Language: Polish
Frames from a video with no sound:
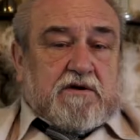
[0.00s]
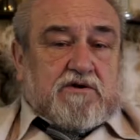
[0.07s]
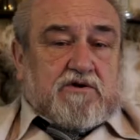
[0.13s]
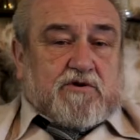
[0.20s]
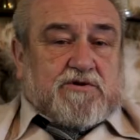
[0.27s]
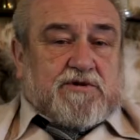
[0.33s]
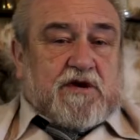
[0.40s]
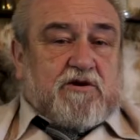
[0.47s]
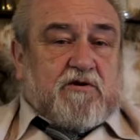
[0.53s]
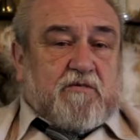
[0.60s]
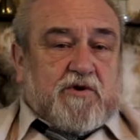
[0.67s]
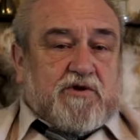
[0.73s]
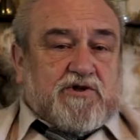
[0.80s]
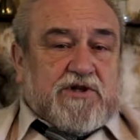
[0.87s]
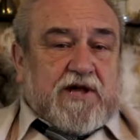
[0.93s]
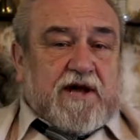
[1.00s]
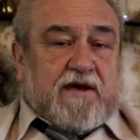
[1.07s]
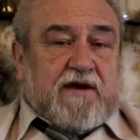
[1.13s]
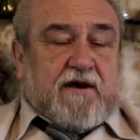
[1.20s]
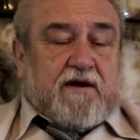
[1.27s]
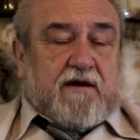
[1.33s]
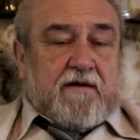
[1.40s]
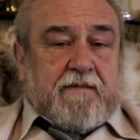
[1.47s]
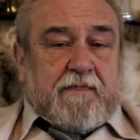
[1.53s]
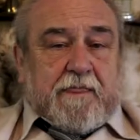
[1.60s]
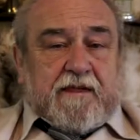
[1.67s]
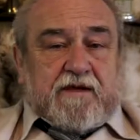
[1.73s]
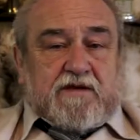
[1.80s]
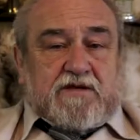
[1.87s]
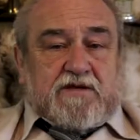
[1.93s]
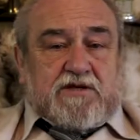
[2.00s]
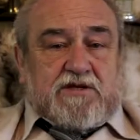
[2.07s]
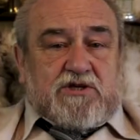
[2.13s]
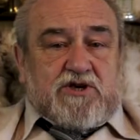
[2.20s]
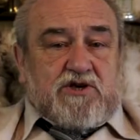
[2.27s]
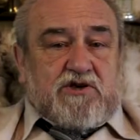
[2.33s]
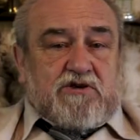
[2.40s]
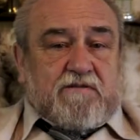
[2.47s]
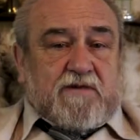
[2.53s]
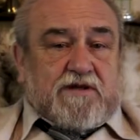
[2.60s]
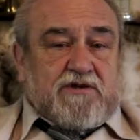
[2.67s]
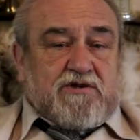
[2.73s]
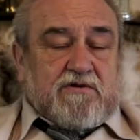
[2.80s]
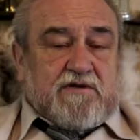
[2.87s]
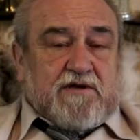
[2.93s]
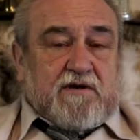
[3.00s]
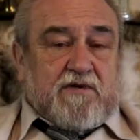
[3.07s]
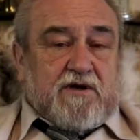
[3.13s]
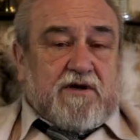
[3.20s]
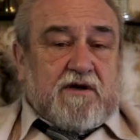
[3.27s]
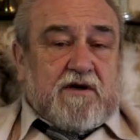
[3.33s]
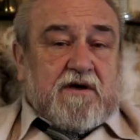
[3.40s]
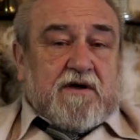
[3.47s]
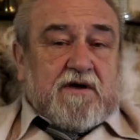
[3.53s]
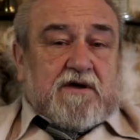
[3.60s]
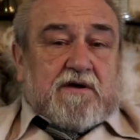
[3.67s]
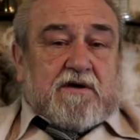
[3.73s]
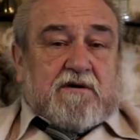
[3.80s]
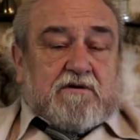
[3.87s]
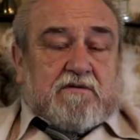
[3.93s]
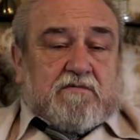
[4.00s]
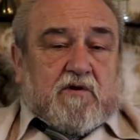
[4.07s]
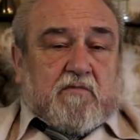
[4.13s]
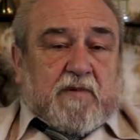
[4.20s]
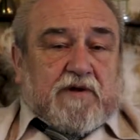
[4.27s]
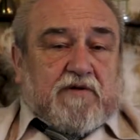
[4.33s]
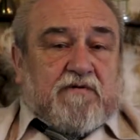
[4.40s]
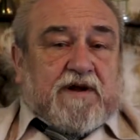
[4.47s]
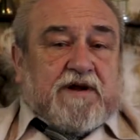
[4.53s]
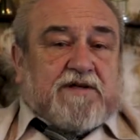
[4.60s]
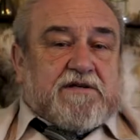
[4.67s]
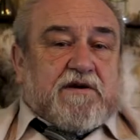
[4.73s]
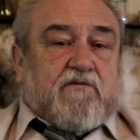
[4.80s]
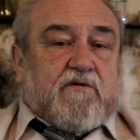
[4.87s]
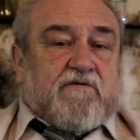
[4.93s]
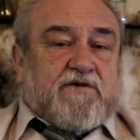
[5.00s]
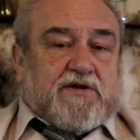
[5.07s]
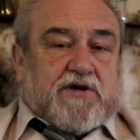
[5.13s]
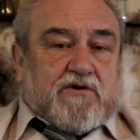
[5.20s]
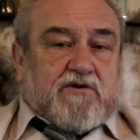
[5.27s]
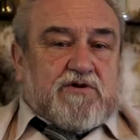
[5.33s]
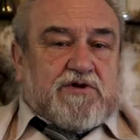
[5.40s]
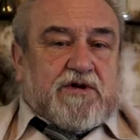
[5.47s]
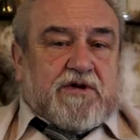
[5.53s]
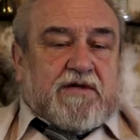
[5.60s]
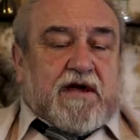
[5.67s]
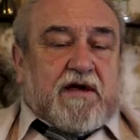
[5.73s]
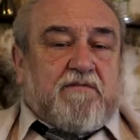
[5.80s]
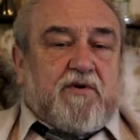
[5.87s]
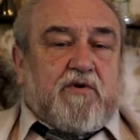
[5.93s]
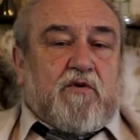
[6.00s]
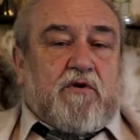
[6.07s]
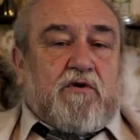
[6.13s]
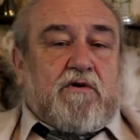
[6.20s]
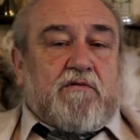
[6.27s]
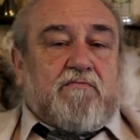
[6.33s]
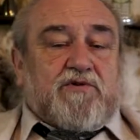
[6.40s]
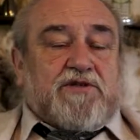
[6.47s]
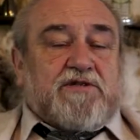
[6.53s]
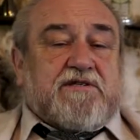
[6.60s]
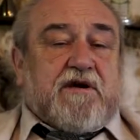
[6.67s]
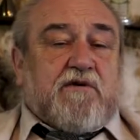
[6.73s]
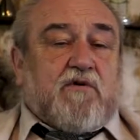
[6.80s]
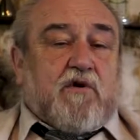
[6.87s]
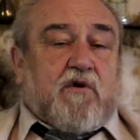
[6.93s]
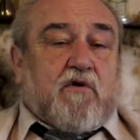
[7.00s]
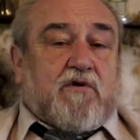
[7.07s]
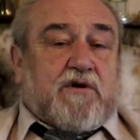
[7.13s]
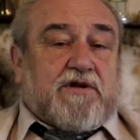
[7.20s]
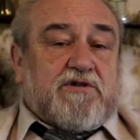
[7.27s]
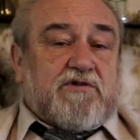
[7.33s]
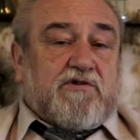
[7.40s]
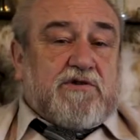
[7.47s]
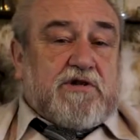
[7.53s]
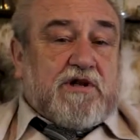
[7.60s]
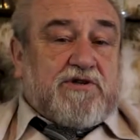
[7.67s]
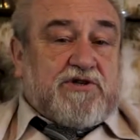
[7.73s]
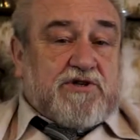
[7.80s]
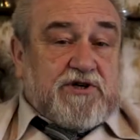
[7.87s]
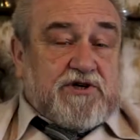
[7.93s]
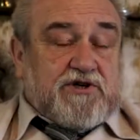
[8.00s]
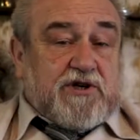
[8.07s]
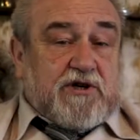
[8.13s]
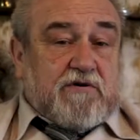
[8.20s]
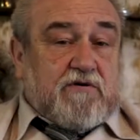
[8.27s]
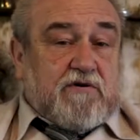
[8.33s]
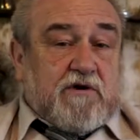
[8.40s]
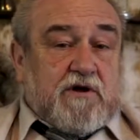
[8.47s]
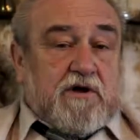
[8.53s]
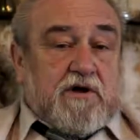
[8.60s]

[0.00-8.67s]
Trockiego Bronsteina z 10 tysiącami, opanowali całkowicie Rosję i tak było przez cały okres do dnia dzisiejszego.